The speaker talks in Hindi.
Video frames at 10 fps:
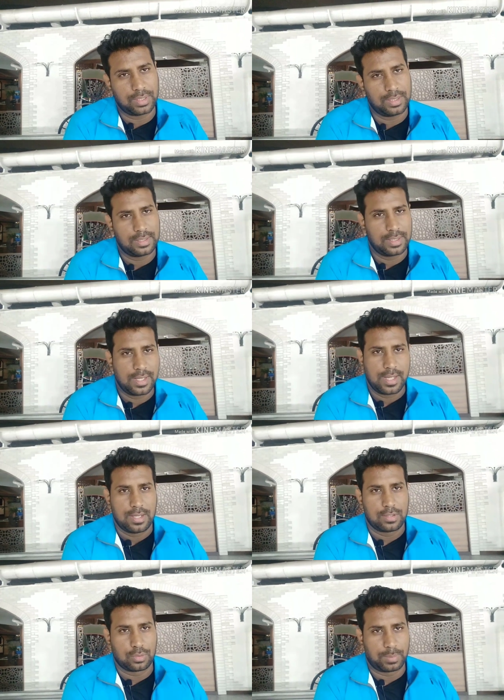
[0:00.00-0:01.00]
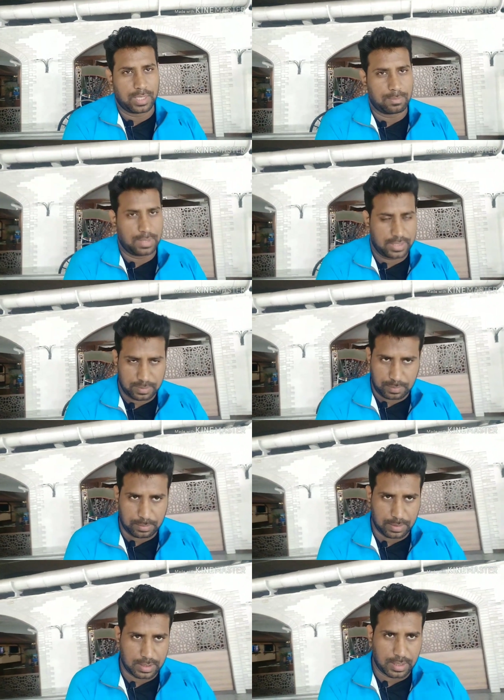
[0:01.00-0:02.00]
है रुपए का प्लेटिनम
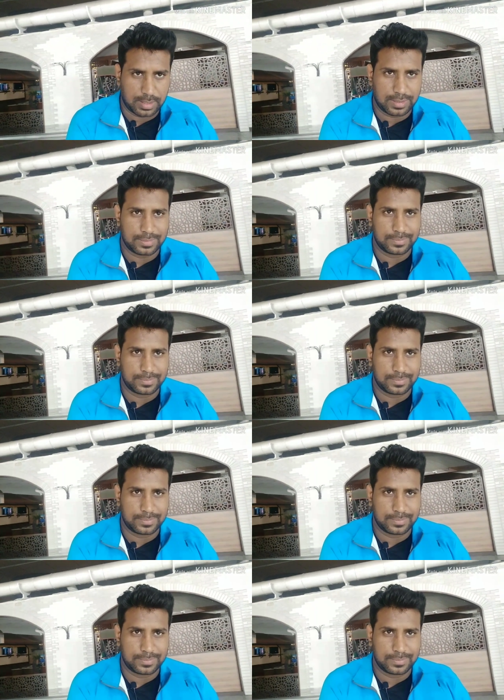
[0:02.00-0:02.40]
डेबिट कार्ड